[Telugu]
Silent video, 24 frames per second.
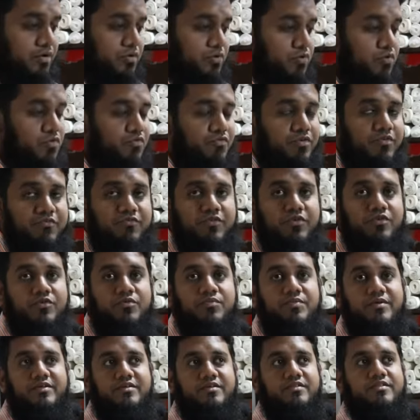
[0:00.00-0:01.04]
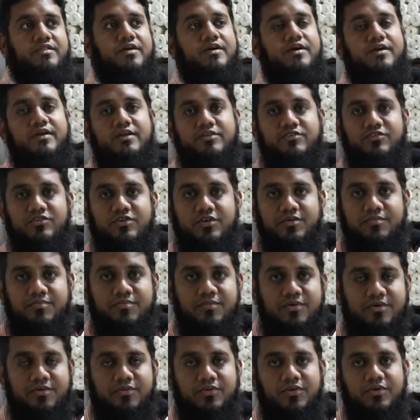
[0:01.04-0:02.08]
టూ ఫిఫ్టీ రూపీస్ ఇంతకన్నా చీప్
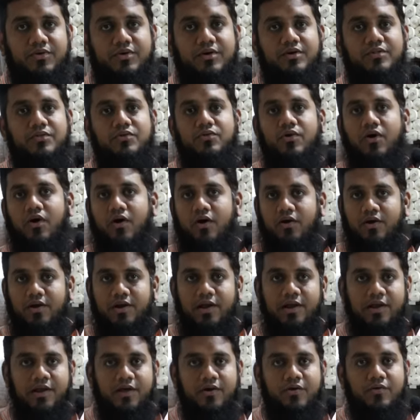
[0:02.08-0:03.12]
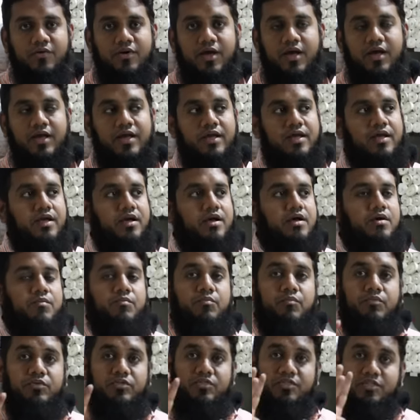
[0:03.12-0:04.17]
మీకు దొరకదు ఆన్లైన్లో కూడా
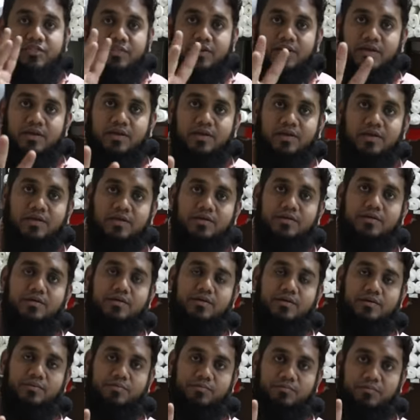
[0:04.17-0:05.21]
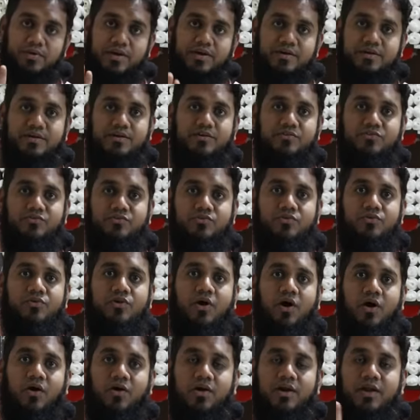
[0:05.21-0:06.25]
త్రీ మీటర్స్ రూల్
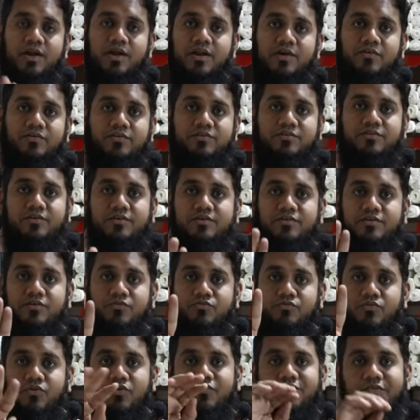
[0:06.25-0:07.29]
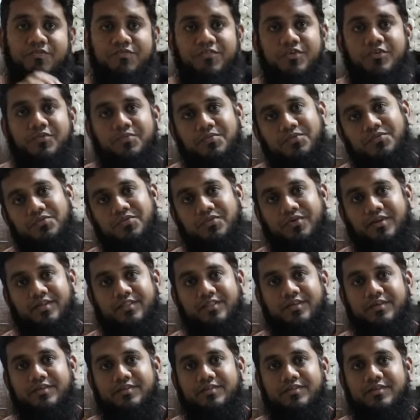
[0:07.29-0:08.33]
ఆన్లైన్లో వచ్చేసి ఫోర్ ఫిఫ్టీ రూపీస్
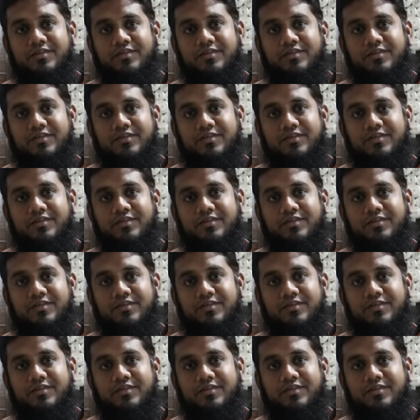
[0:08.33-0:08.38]
ఉన్నది